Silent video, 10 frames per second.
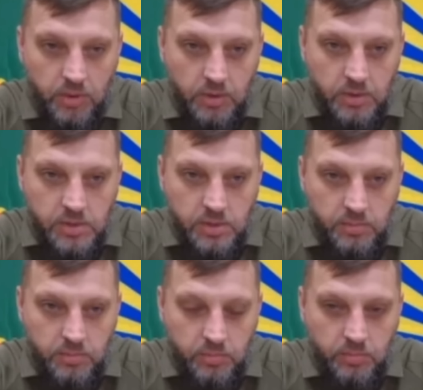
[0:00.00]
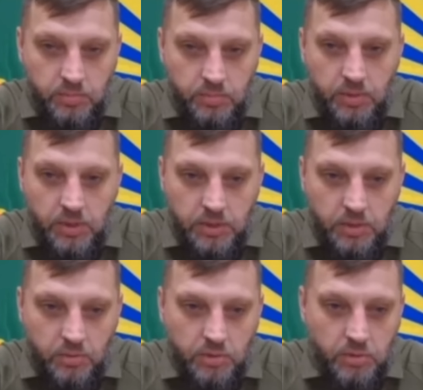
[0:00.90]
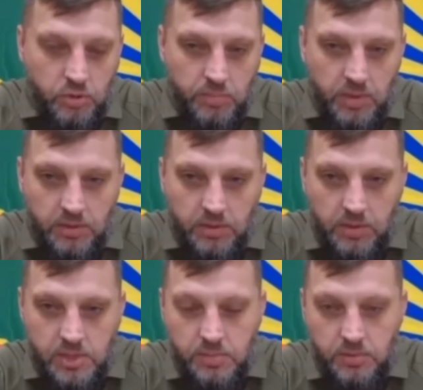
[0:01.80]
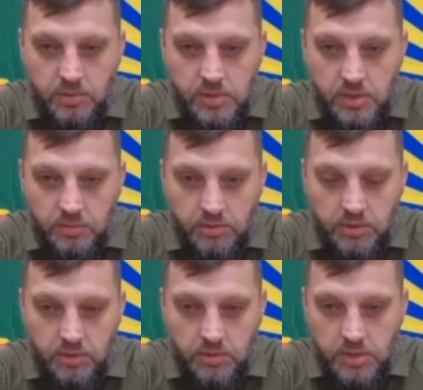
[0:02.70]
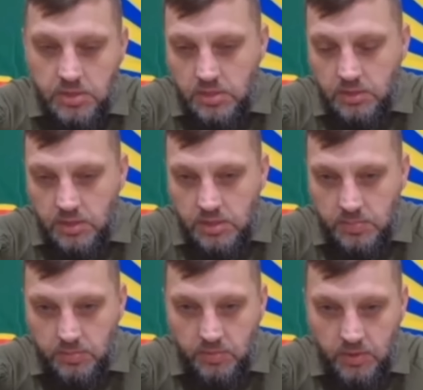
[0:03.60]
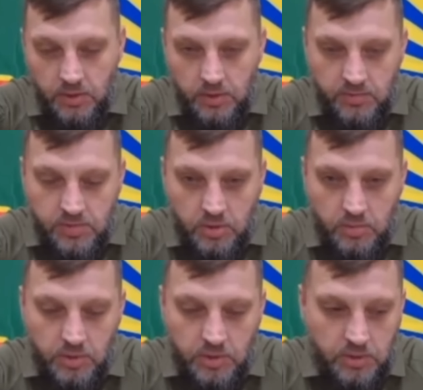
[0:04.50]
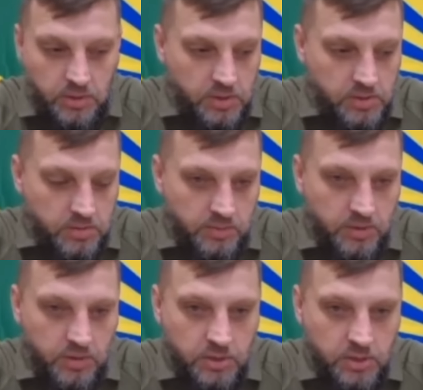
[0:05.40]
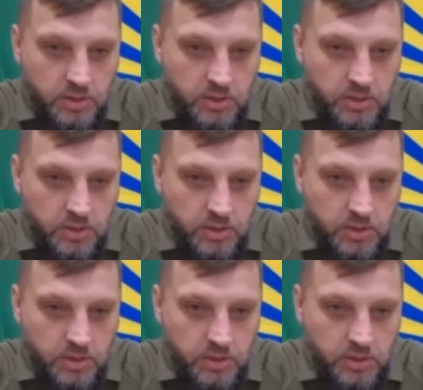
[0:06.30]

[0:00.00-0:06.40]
xác nhận rằng lực lượng Nga có tiến vào phần phía nam thành phố, nhưng hiện cho biết đã bị lực lượng Ukraine đẩy lùi.